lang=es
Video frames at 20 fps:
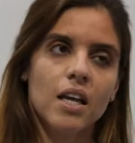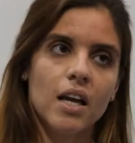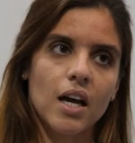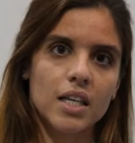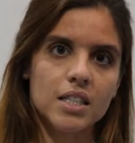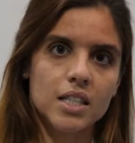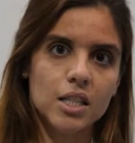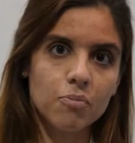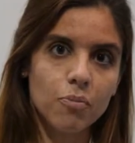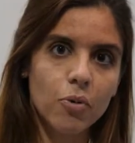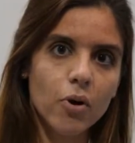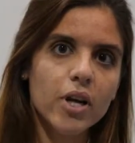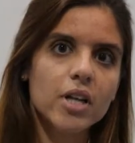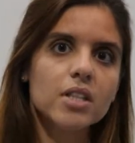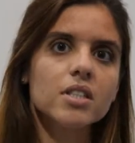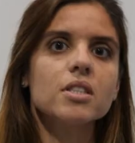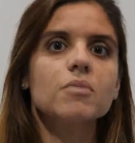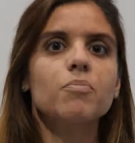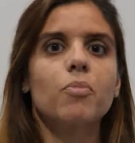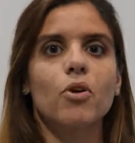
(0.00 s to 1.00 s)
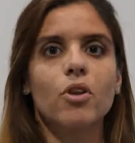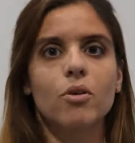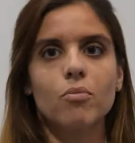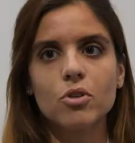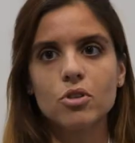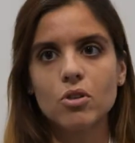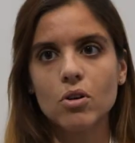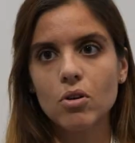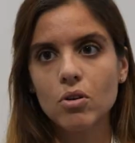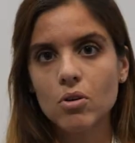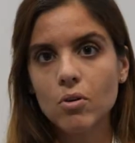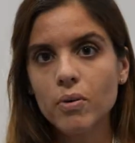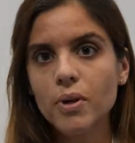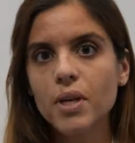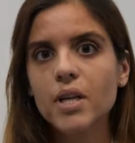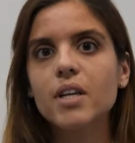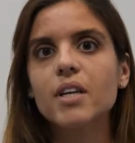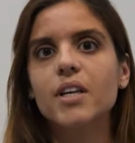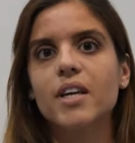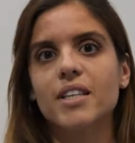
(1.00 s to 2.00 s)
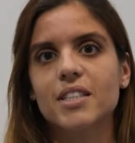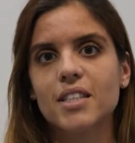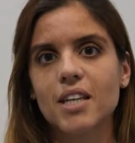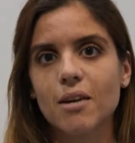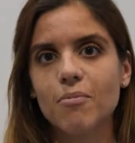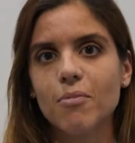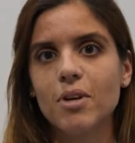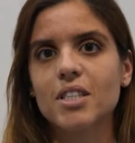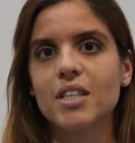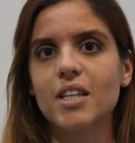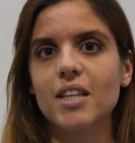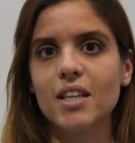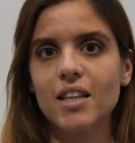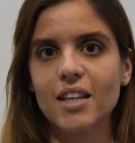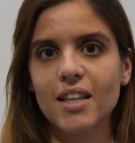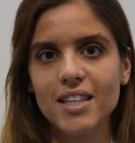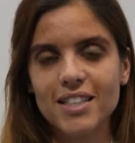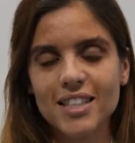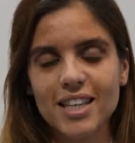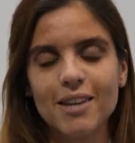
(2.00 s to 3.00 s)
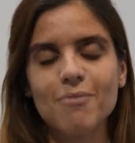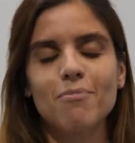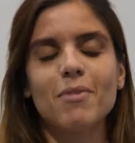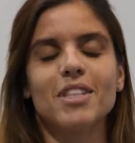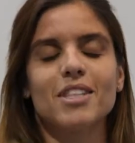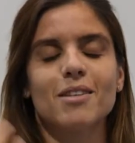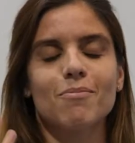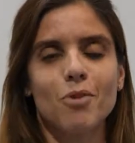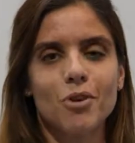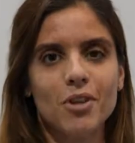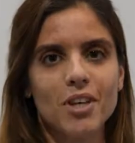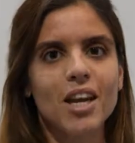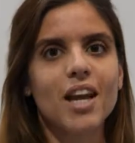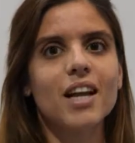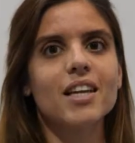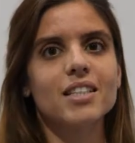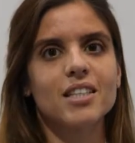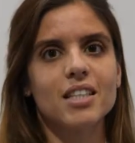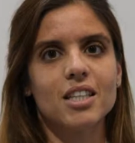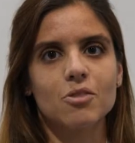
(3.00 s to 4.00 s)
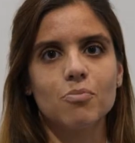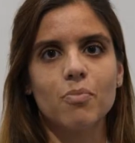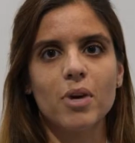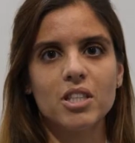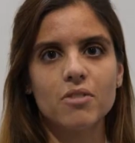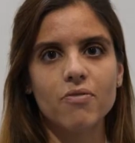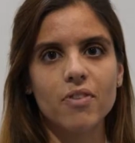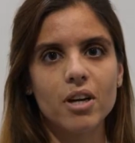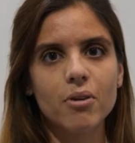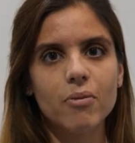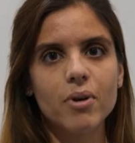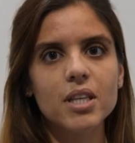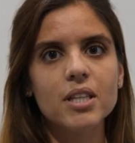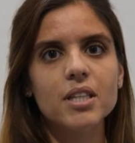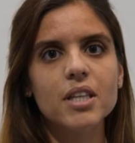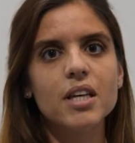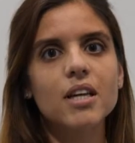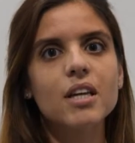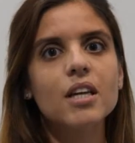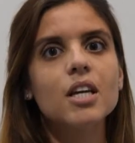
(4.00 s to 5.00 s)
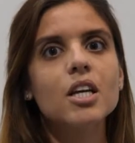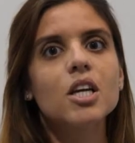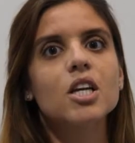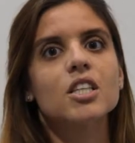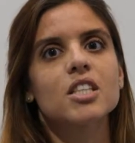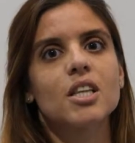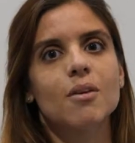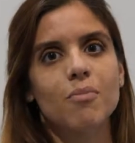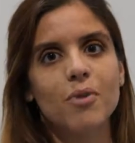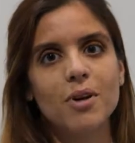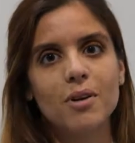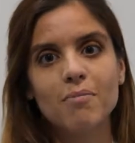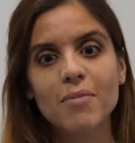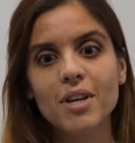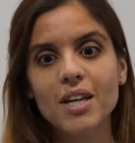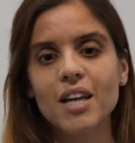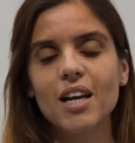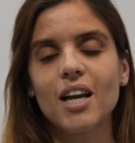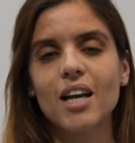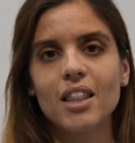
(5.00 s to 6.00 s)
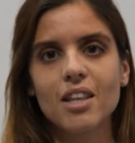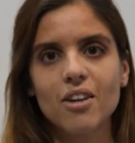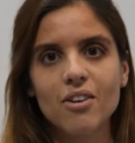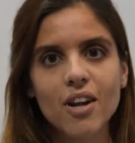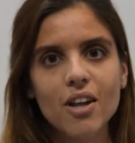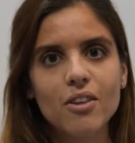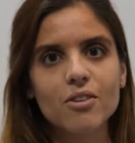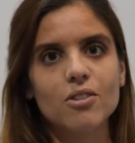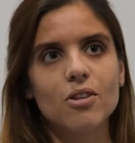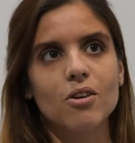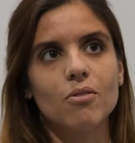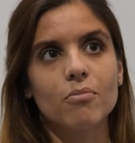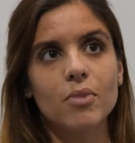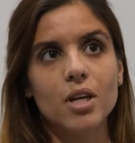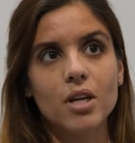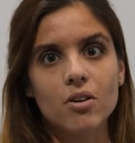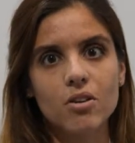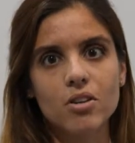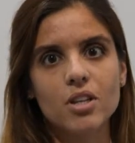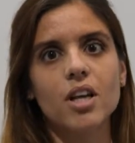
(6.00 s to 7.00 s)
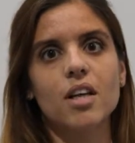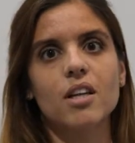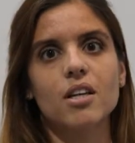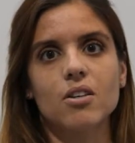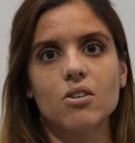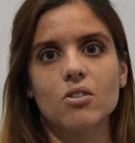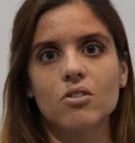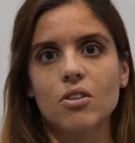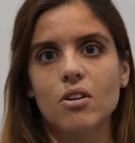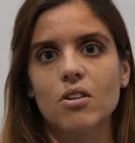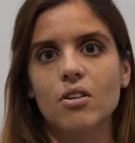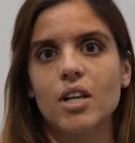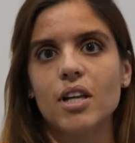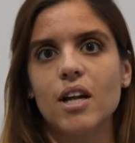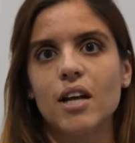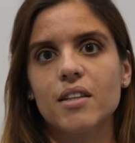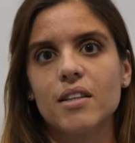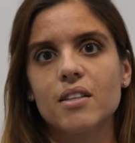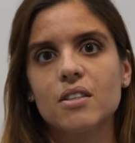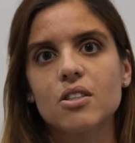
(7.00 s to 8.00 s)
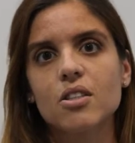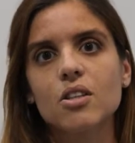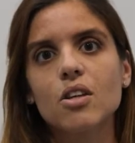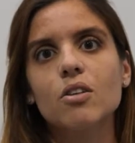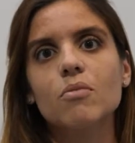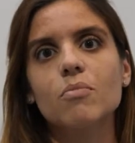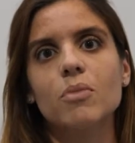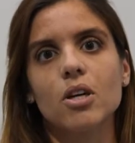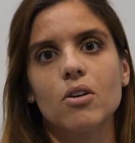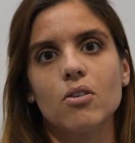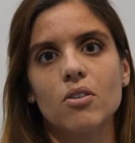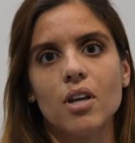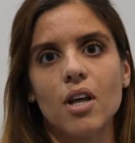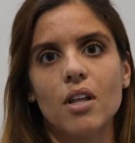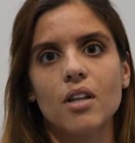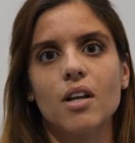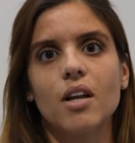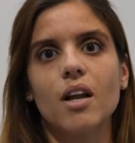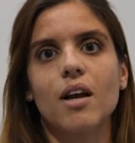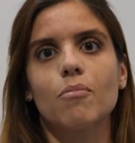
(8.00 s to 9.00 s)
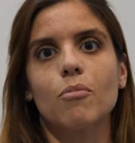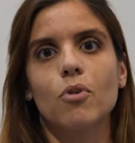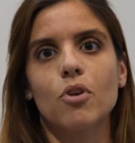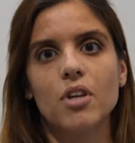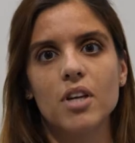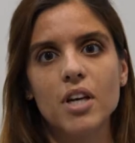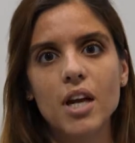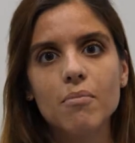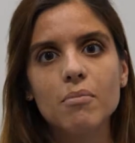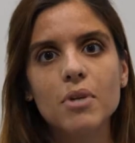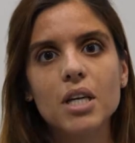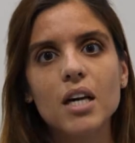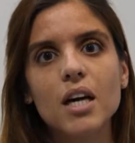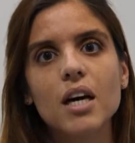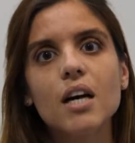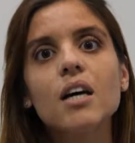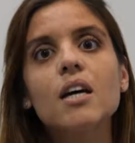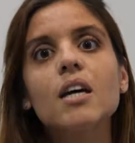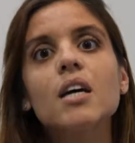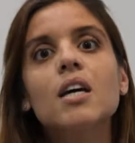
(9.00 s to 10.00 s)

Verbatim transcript: Así pues, podemos concluir que esquemas de, esquemas hemodiálisis más frecuentes se pueden ver relacionados con mejoría del control de la tensión, mejoría de la hemodinámica,